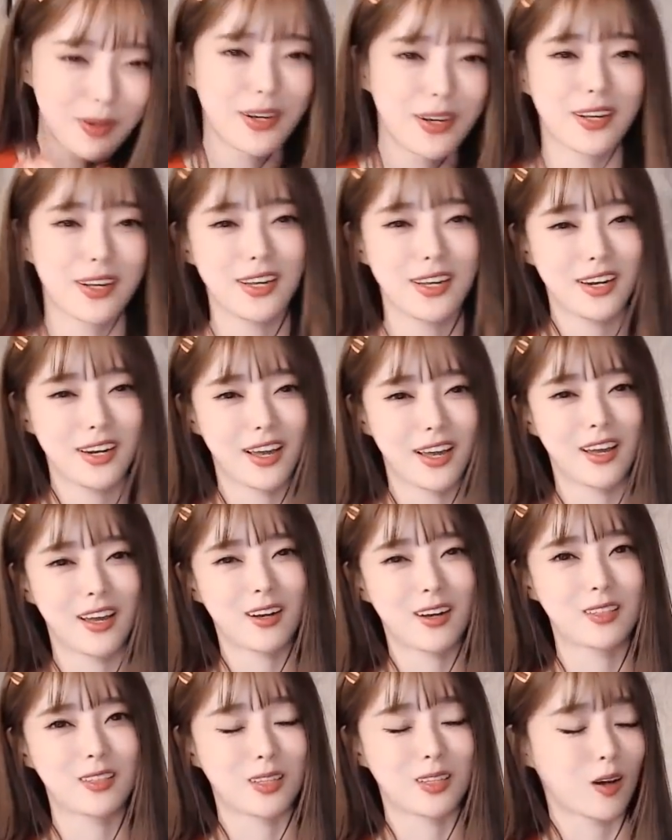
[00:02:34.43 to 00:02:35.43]
막 이래.
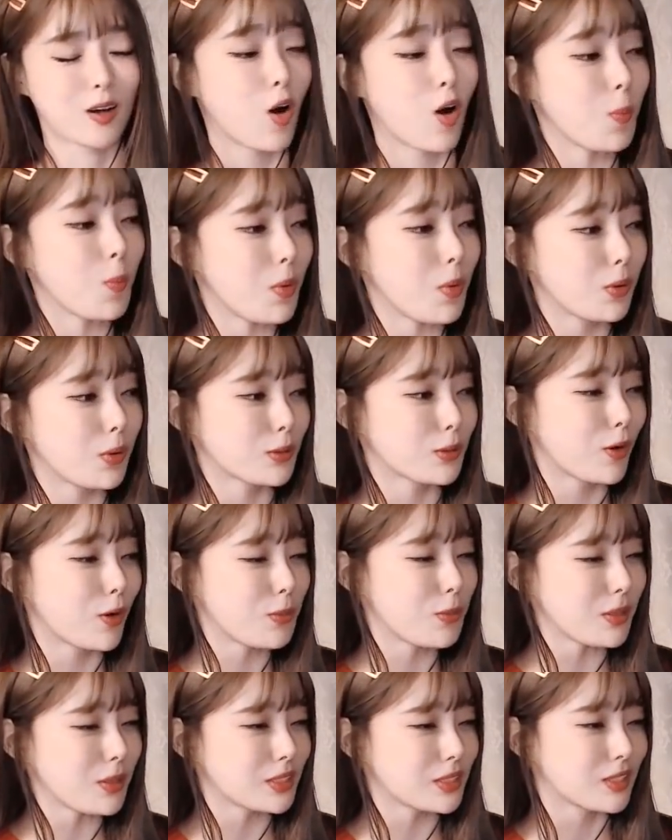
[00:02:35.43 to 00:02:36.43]
이래. 그래서 내가 엄마 왜
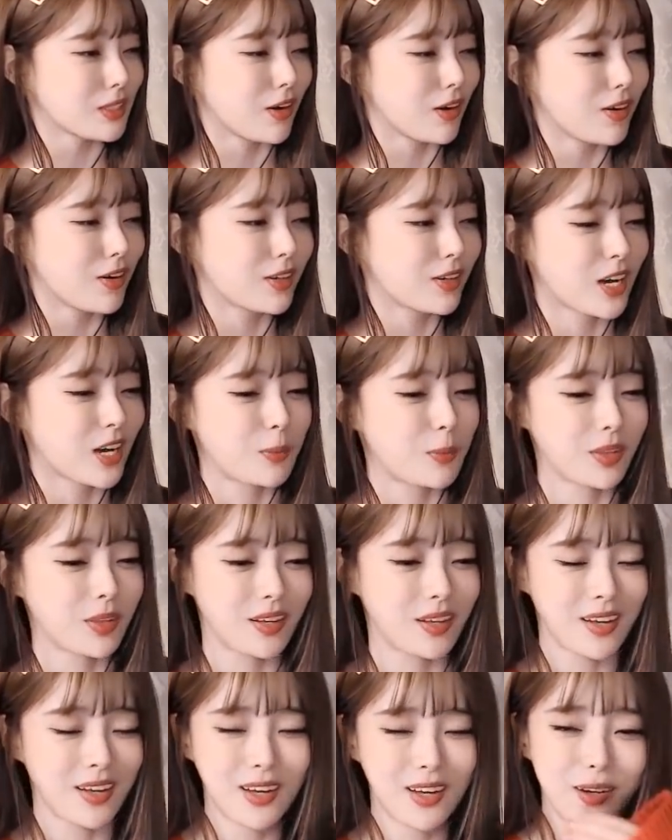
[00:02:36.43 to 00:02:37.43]
설마 써? 이렇게
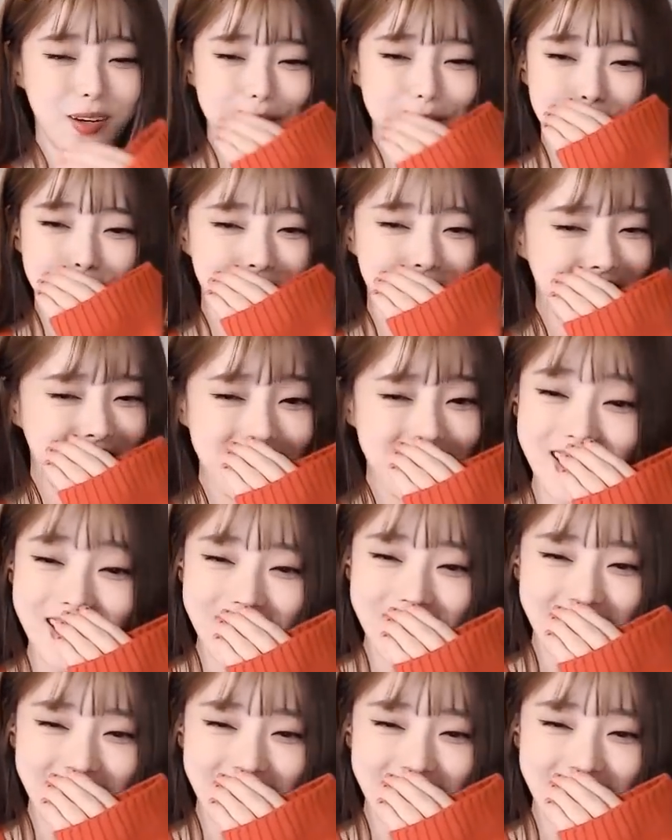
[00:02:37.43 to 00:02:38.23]
하면 몰라.